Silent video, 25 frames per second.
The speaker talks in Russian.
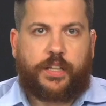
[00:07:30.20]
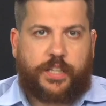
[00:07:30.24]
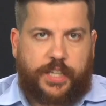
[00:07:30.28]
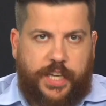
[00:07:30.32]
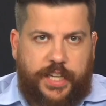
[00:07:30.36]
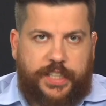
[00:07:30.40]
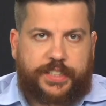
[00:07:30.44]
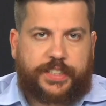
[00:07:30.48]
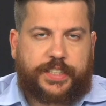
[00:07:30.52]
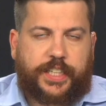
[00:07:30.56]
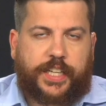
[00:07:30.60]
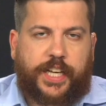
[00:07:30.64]

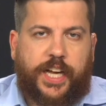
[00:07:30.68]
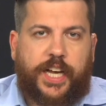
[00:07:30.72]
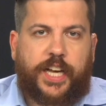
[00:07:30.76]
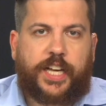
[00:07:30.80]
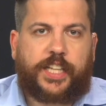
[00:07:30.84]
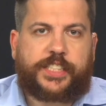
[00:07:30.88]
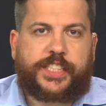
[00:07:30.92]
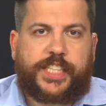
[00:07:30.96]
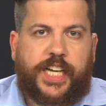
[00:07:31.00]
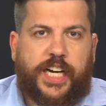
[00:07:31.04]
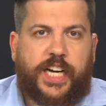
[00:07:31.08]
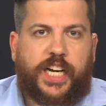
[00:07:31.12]
есть
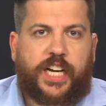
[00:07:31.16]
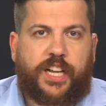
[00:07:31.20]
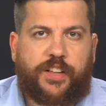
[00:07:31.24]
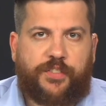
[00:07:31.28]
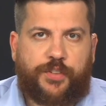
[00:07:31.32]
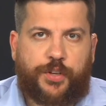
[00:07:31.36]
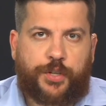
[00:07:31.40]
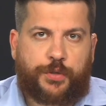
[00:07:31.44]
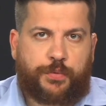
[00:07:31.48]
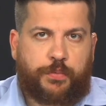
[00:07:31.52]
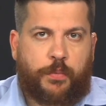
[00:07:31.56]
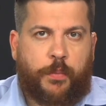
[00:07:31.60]
такая реальная
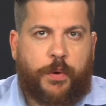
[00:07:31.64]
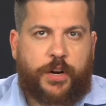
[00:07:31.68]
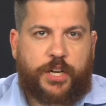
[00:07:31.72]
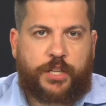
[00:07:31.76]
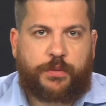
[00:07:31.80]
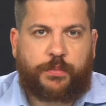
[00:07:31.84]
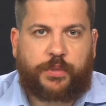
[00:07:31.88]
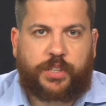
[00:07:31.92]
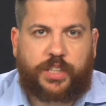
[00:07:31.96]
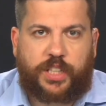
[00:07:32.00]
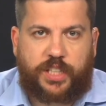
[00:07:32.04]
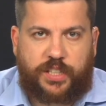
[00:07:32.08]
вещь в
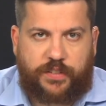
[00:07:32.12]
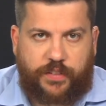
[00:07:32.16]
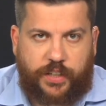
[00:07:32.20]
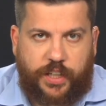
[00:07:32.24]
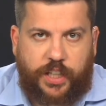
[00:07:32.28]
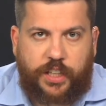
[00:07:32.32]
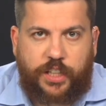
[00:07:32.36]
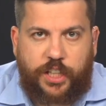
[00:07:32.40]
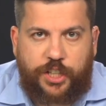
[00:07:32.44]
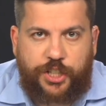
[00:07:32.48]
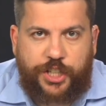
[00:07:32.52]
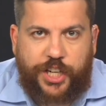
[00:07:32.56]
бумажном
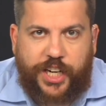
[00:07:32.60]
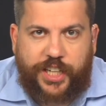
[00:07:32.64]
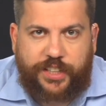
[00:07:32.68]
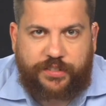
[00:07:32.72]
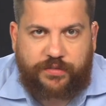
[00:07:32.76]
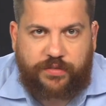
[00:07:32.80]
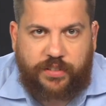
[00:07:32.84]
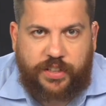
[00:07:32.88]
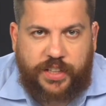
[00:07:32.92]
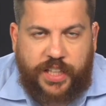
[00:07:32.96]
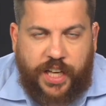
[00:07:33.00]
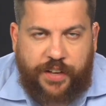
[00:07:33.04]
голосовании.
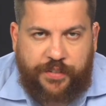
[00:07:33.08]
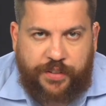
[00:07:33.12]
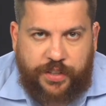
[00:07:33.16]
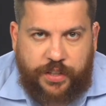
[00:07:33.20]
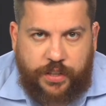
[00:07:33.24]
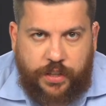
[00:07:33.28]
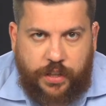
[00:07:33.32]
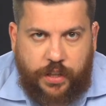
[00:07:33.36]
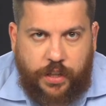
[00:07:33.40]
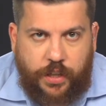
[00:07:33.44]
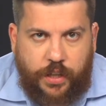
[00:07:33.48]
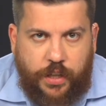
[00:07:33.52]
Начальство
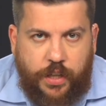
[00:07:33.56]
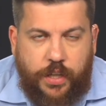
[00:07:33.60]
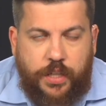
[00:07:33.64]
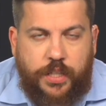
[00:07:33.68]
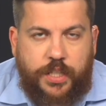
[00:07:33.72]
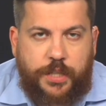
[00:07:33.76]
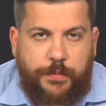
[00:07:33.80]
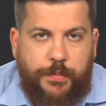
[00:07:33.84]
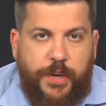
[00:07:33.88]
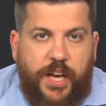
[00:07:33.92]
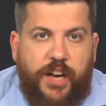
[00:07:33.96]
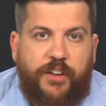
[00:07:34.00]
давит.
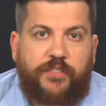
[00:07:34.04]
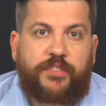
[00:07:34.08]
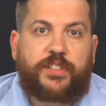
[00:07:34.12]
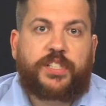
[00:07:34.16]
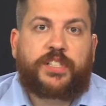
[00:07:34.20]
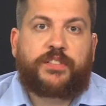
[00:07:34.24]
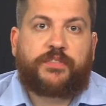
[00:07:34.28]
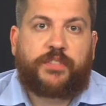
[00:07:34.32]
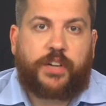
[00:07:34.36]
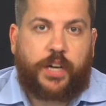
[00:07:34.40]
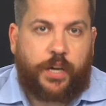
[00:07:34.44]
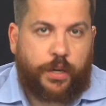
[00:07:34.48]
Тебя
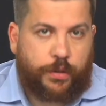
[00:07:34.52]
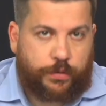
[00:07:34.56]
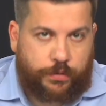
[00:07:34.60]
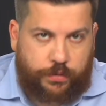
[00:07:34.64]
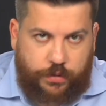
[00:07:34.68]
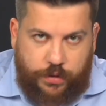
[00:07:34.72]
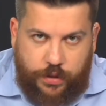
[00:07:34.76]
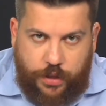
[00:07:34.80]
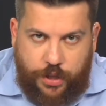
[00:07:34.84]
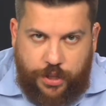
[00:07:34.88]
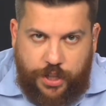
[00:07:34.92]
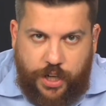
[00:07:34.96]

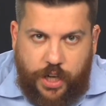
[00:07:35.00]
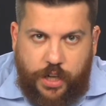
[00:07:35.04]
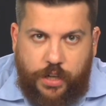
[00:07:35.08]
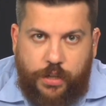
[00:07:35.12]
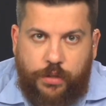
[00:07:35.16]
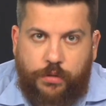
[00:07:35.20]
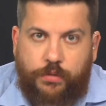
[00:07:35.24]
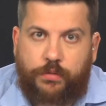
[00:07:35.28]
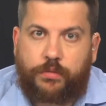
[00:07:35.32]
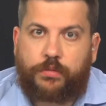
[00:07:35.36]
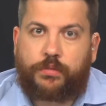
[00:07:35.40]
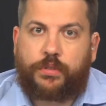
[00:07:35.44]
вызывают к
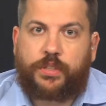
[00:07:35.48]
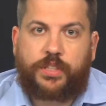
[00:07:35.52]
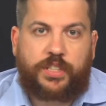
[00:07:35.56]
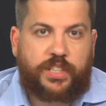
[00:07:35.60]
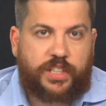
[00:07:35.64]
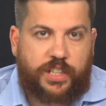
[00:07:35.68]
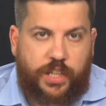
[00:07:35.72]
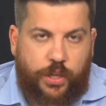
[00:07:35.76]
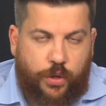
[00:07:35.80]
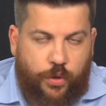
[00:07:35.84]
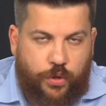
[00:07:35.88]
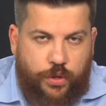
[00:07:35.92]
начальнику,
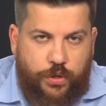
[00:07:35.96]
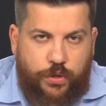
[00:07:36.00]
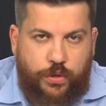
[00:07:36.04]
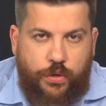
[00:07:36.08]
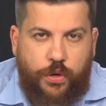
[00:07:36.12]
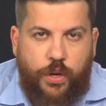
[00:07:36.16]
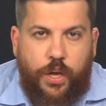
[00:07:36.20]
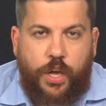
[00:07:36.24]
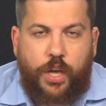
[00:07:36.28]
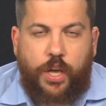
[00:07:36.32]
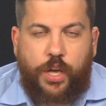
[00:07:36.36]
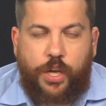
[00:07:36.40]

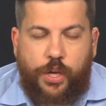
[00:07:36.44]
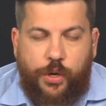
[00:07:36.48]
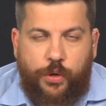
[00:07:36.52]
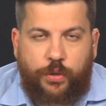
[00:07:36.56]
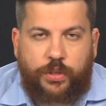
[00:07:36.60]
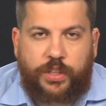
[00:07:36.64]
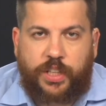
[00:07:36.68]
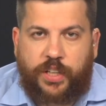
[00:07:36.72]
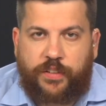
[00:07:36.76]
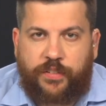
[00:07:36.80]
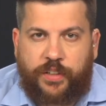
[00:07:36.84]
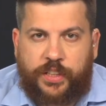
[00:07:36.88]
единороссу, и
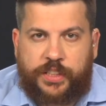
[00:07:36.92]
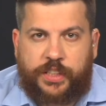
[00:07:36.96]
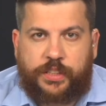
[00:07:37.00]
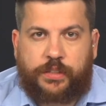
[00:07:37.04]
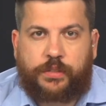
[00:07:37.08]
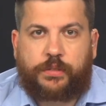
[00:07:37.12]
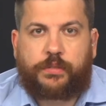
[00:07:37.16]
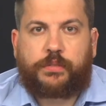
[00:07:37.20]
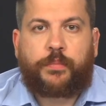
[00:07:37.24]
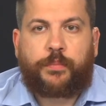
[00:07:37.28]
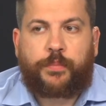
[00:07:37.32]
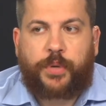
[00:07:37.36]
он
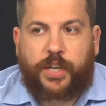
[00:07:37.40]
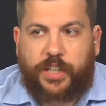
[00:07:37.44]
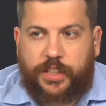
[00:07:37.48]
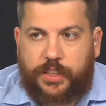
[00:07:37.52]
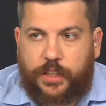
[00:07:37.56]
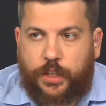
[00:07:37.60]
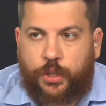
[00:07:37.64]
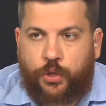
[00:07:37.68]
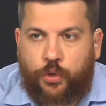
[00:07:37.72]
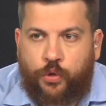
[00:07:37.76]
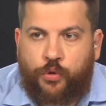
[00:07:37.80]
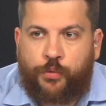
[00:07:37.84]
говорит,
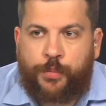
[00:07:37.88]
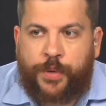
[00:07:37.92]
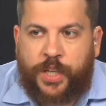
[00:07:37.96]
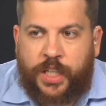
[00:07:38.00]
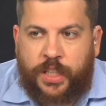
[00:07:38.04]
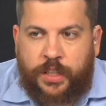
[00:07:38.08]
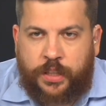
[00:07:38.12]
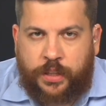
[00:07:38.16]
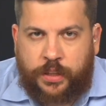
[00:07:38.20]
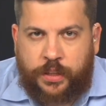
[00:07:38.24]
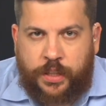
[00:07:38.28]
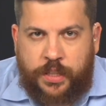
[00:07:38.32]
проголосуй у
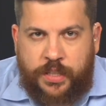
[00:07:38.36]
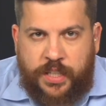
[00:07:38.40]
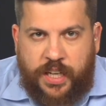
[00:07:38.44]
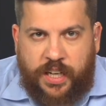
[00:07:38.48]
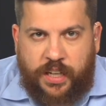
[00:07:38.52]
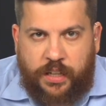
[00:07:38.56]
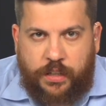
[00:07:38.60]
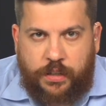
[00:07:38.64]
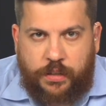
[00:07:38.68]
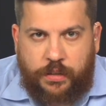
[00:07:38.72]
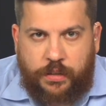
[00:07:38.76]
меня на глазах.